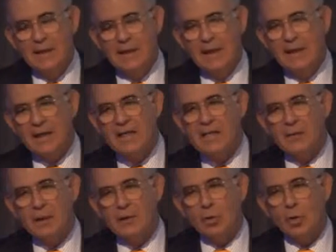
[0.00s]
y el
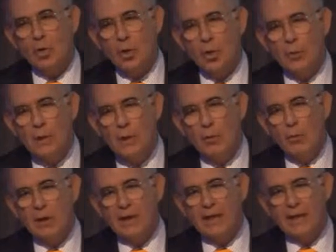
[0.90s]
crecimiento económico
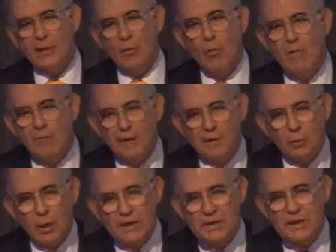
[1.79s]
porque no
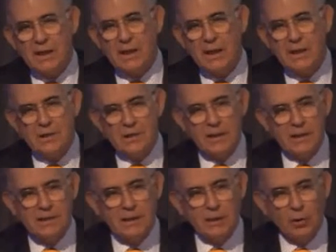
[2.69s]
afectó a China,
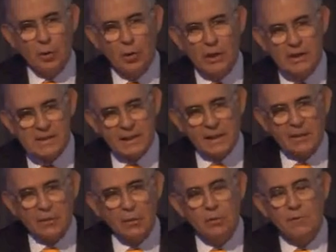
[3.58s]
China siguió
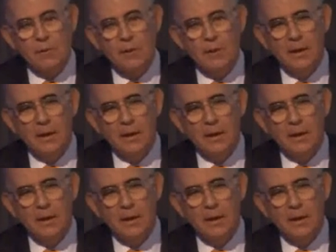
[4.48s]
creciendo